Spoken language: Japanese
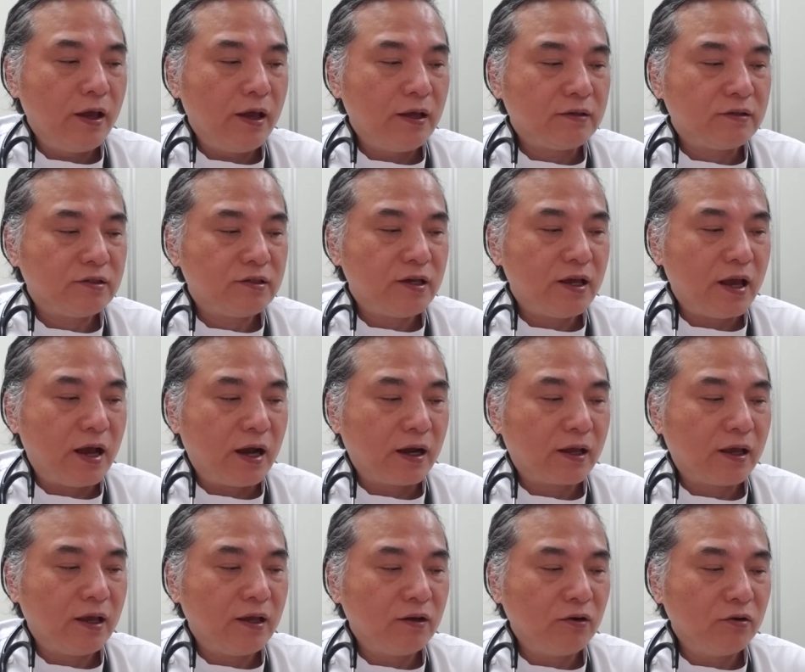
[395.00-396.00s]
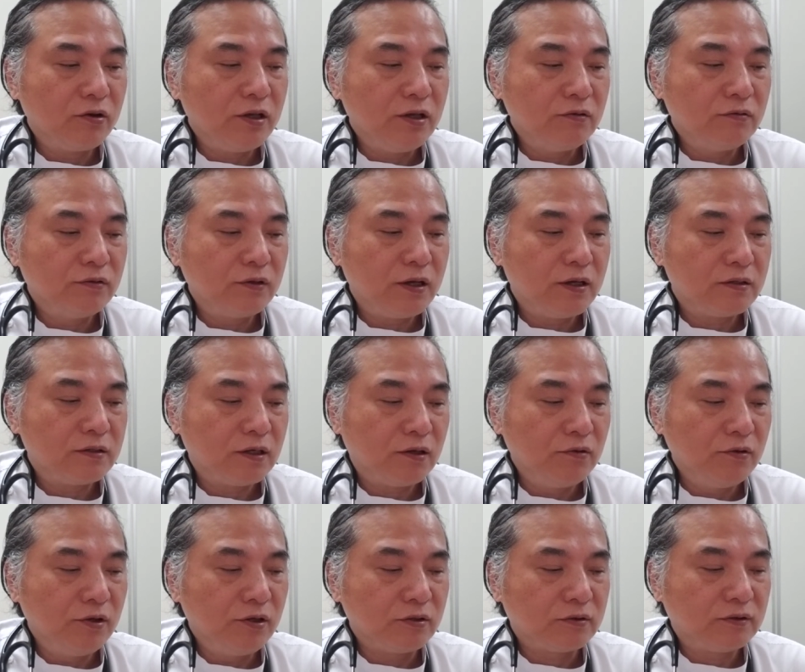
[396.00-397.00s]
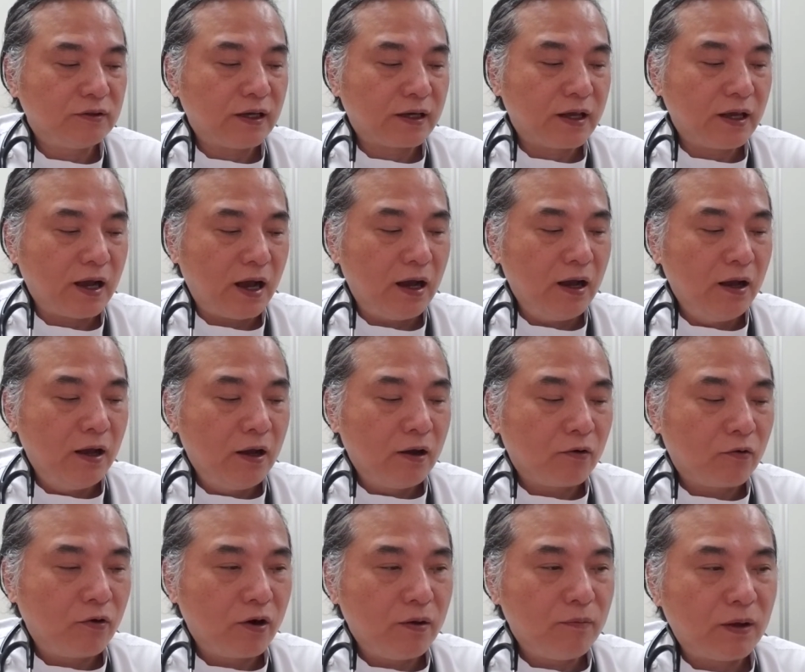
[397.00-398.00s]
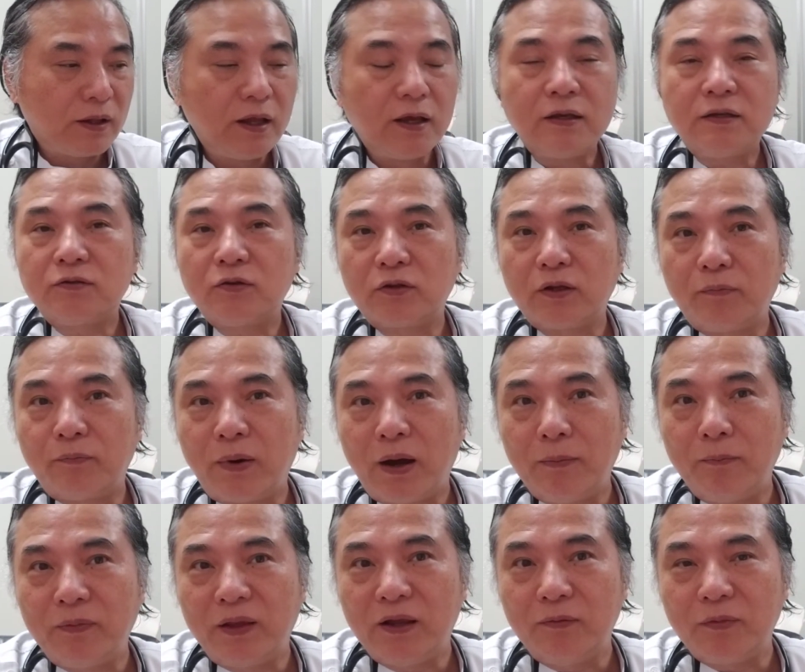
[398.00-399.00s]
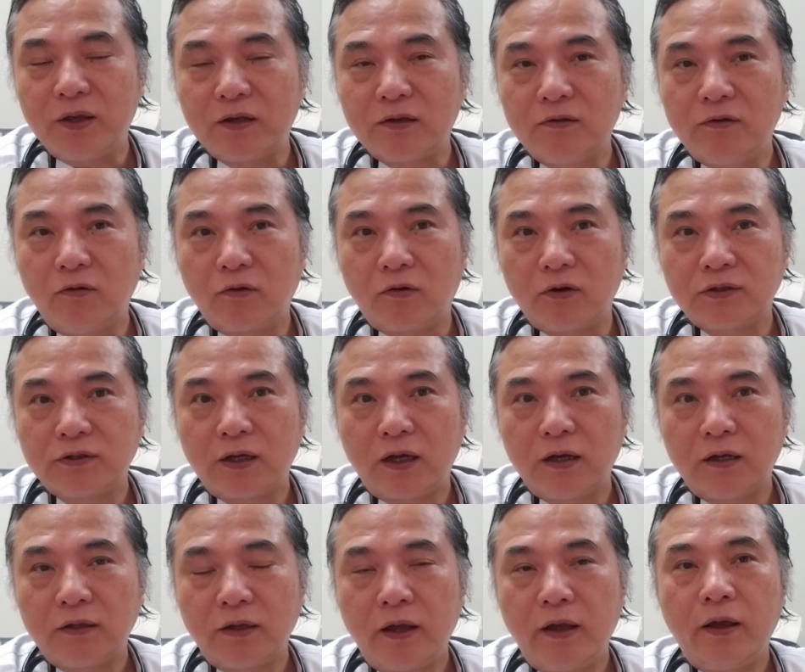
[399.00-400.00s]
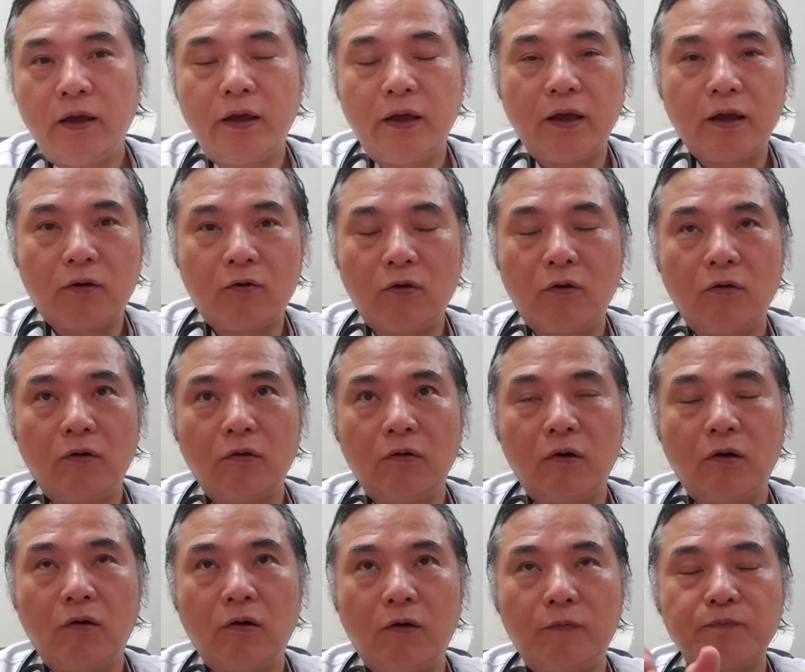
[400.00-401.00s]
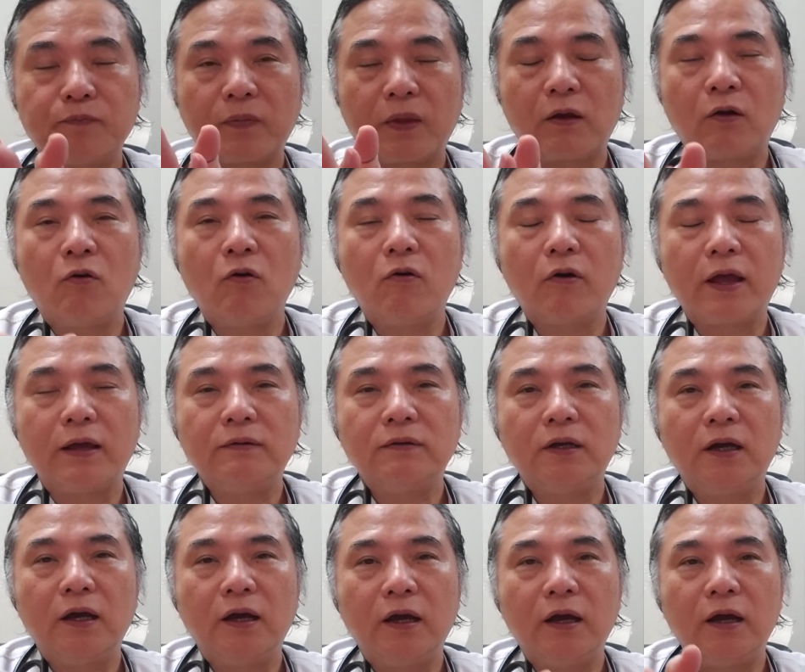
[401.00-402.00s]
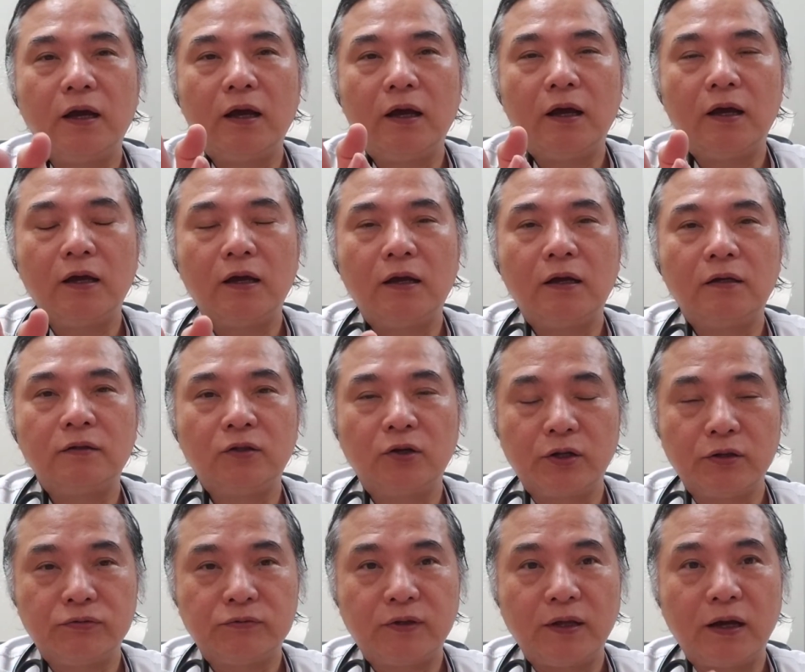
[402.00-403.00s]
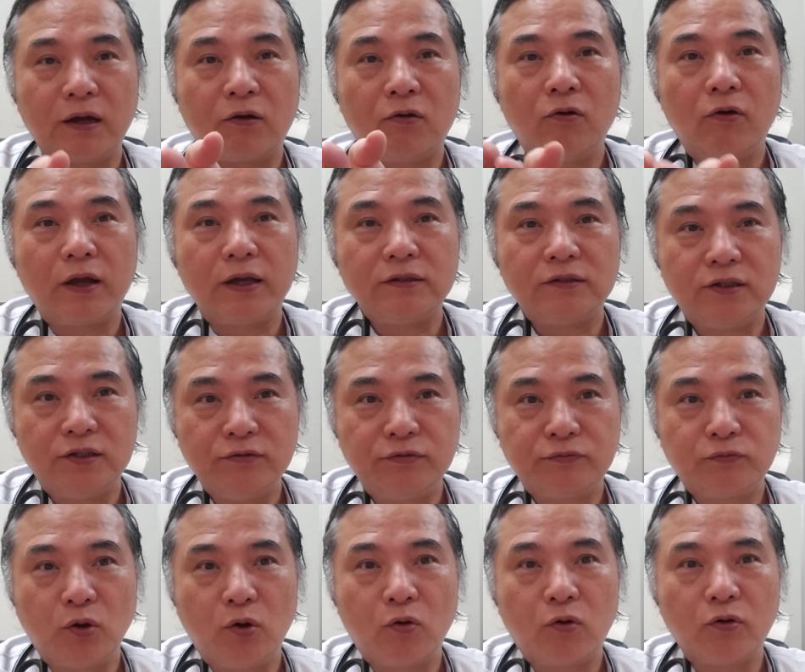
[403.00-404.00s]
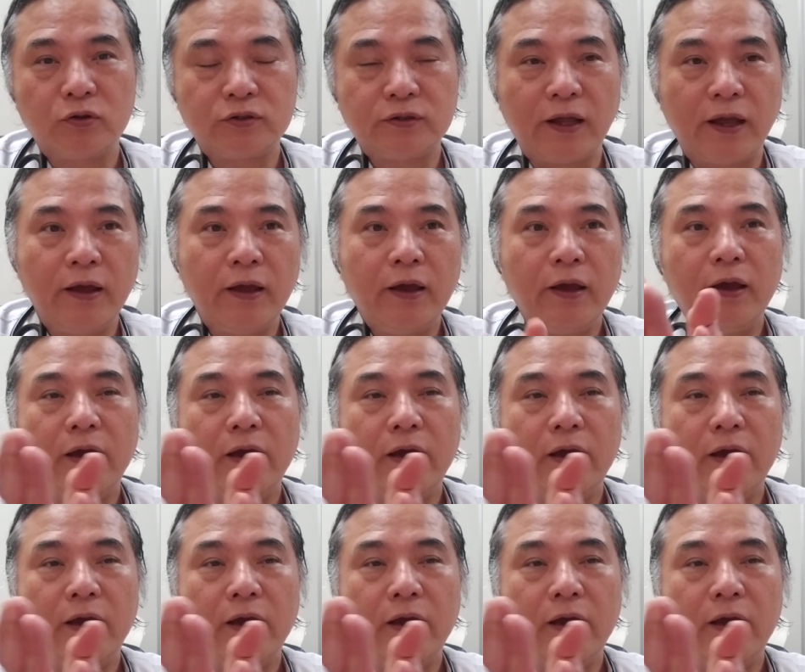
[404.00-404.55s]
HA ケイのインフルエンザウイルスだけがこれまで人でパンデミックを起こした、ねえー、ここ抗原、えー、ドリフトや抗原シフトを起こして、